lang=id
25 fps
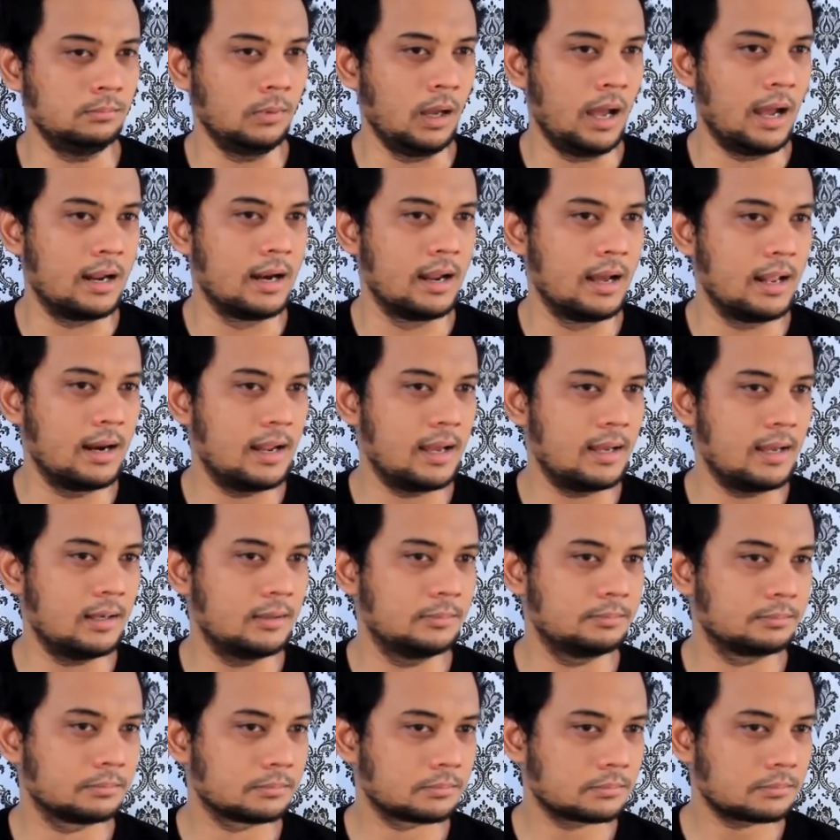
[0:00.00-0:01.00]
adalah
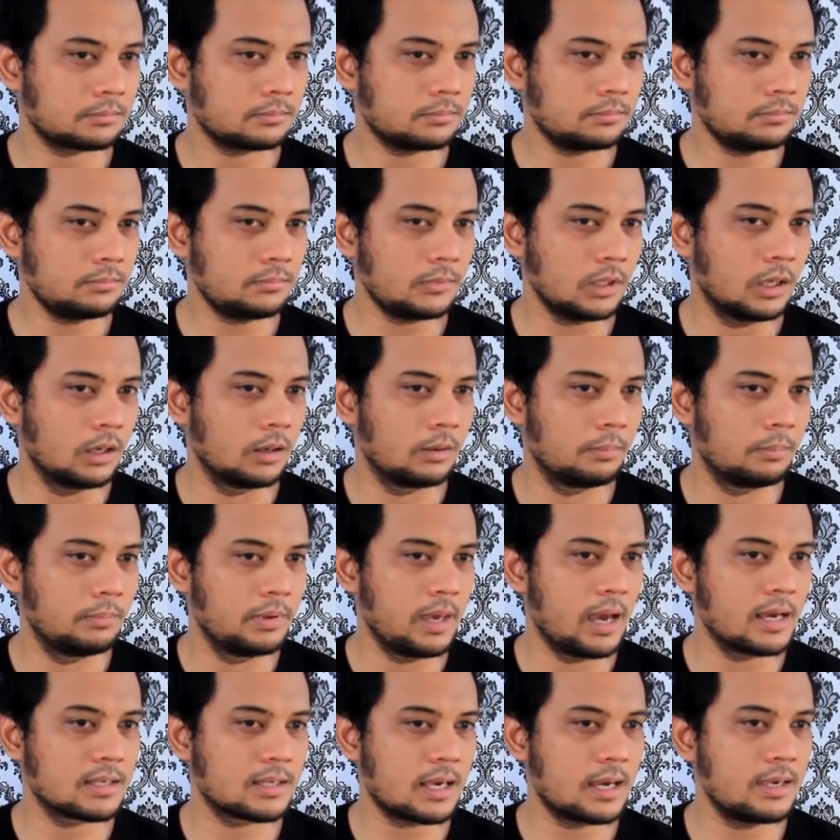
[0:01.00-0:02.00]
uh,
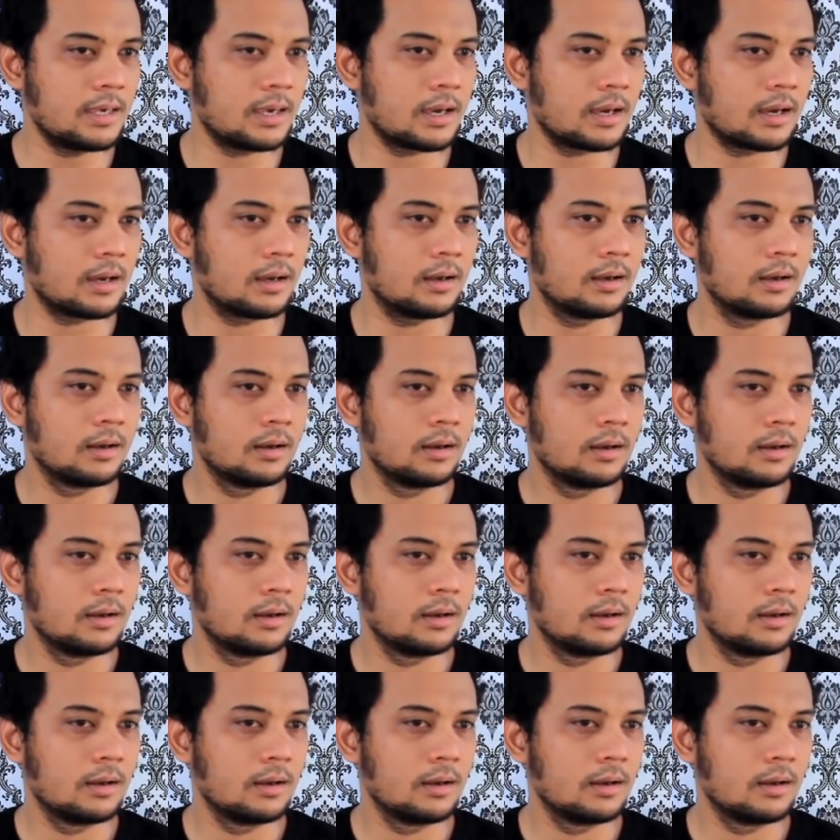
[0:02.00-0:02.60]
biasanya